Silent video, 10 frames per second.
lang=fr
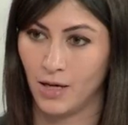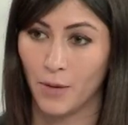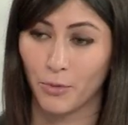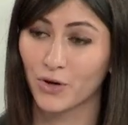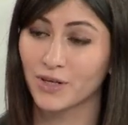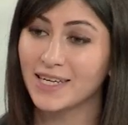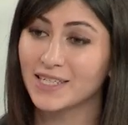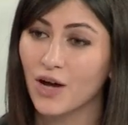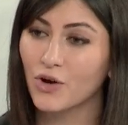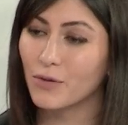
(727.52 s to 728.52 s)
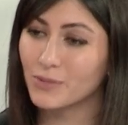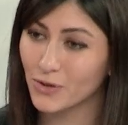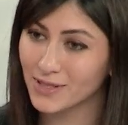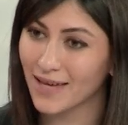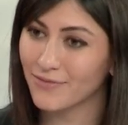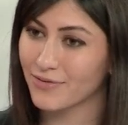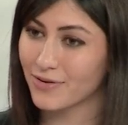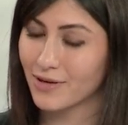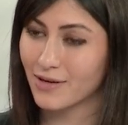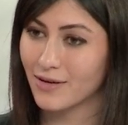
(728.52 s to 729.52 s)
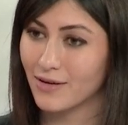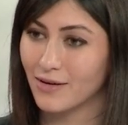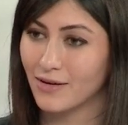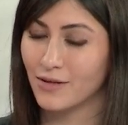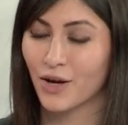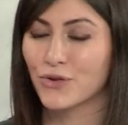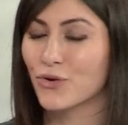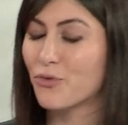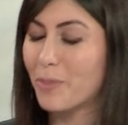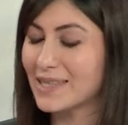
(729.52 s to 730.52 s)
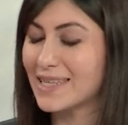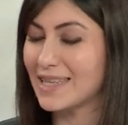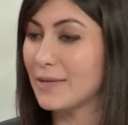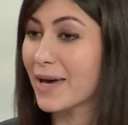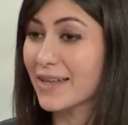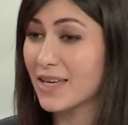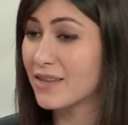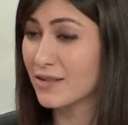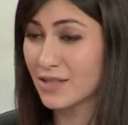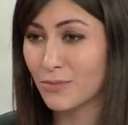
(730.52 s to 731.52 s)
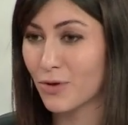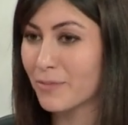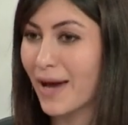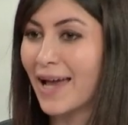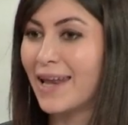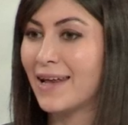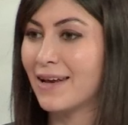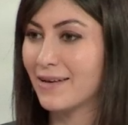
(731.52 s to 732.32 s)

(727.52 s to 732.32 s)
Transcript: pour que des gens comme Joseph ne retrouvent pas cette liberté dans un monde parallèle.